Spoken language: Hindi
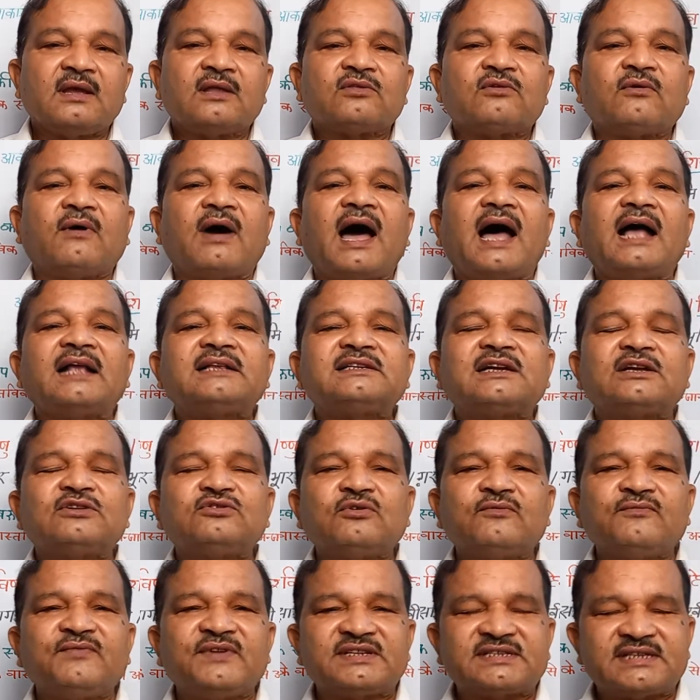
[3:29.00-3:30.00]
तो आज का
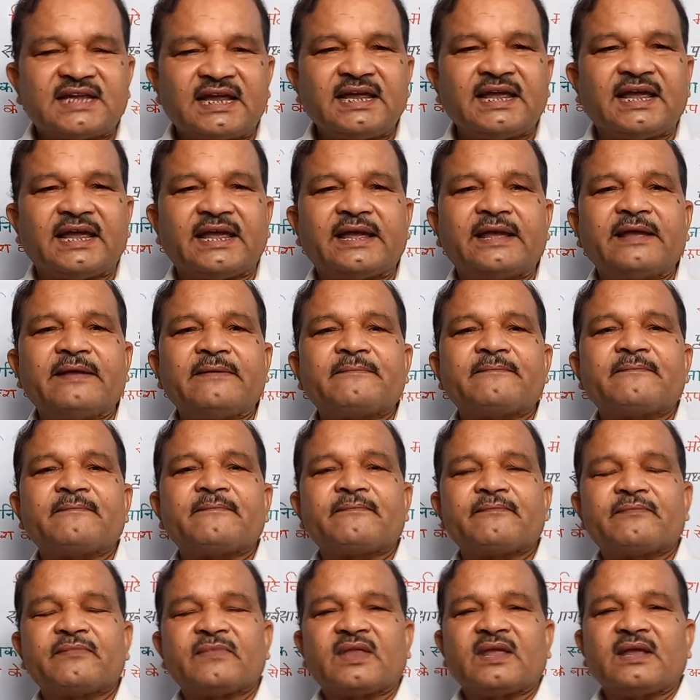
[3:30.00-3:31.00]
जो विषय है
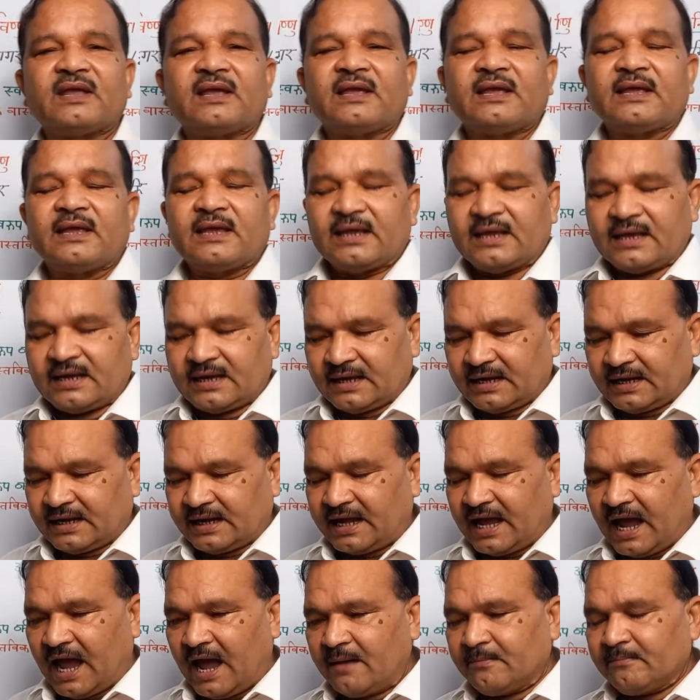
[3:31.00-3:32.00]

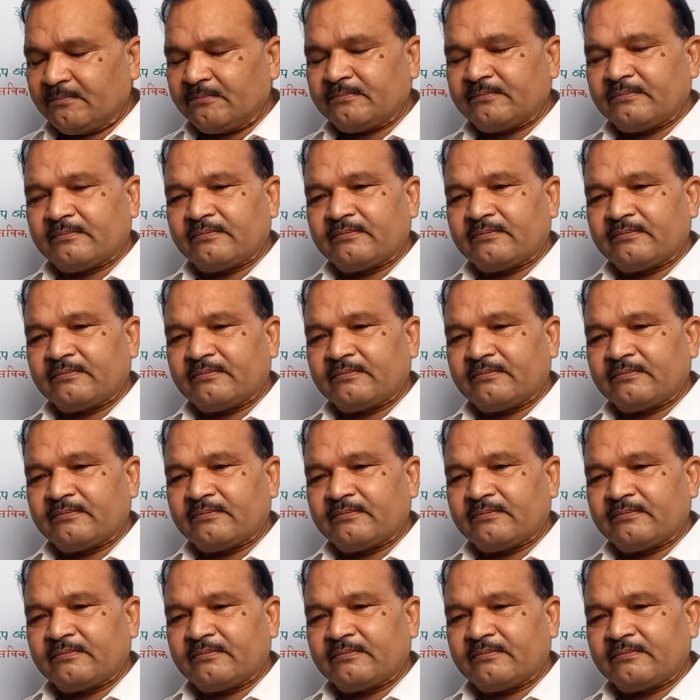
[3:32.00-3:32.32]
कि हम